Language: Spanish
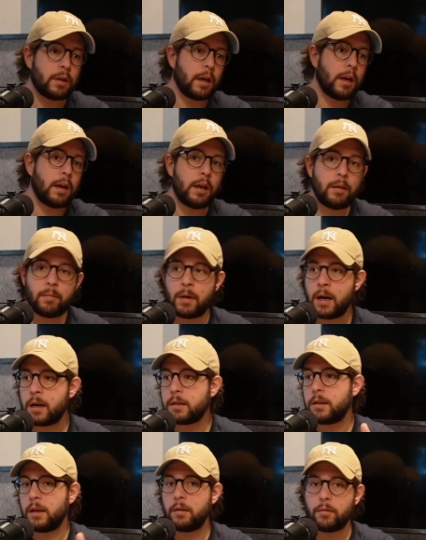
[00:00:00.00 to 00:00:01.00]
tiene a
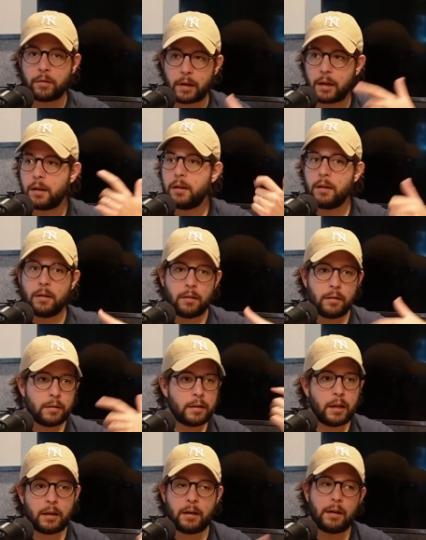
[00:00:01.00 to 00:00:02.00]
Neymar, tiene, o sea,
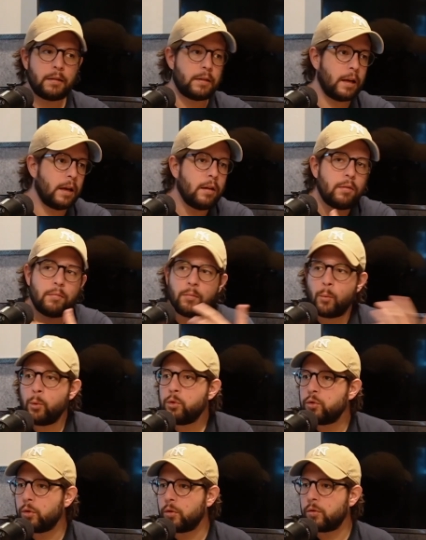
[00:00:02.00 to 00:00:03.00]
tienen
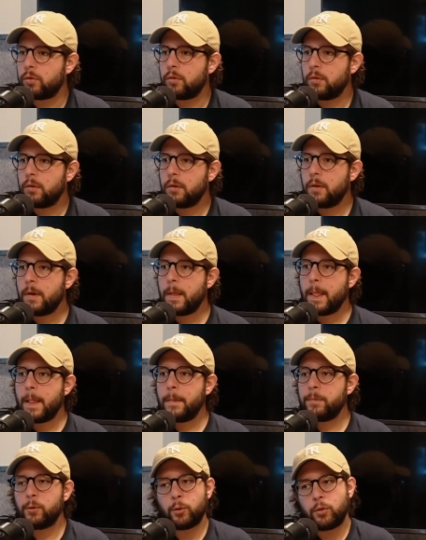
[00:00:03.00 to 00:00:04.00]
muchos.
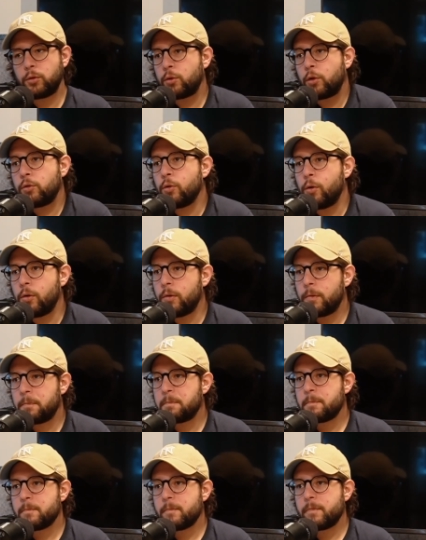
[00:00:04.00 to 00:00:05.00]
Nosotros
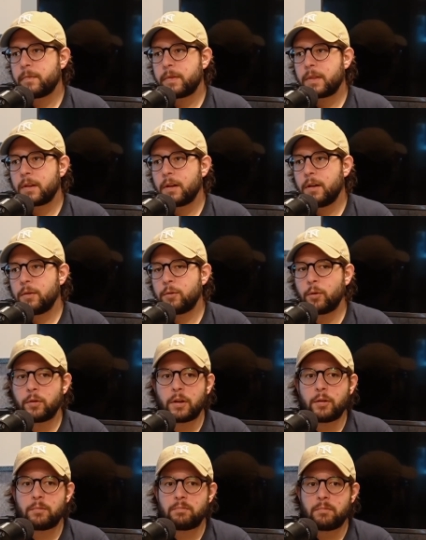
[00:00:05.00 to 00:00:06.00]
no.
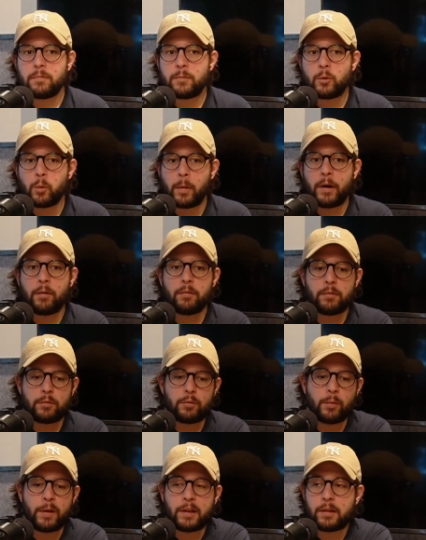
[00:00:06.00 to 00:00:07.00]
Entonces, tú,
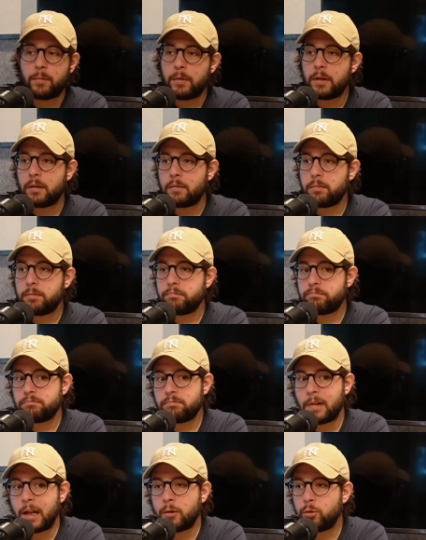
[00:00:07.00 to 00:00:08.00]
tú ves y me dices,
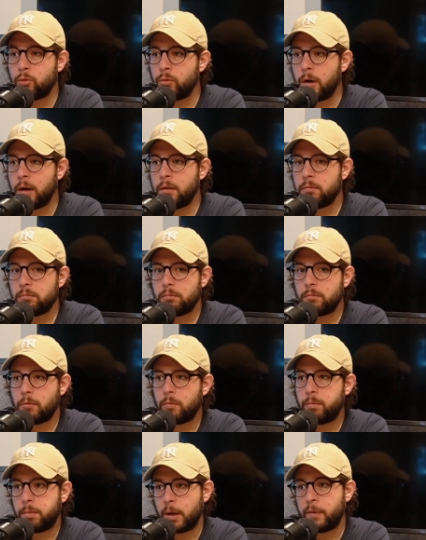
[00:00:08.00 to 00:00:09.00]
Antuna,
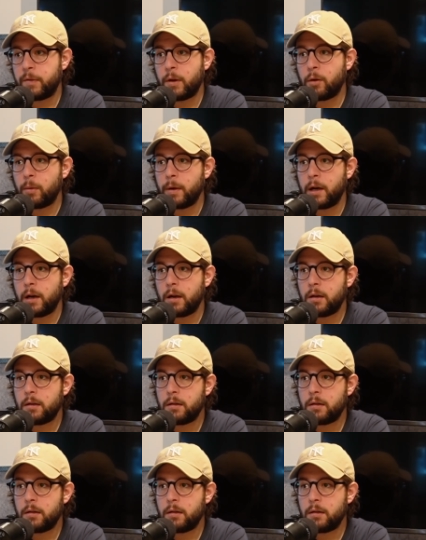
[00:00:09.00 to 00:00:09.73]
prefiero a Vela.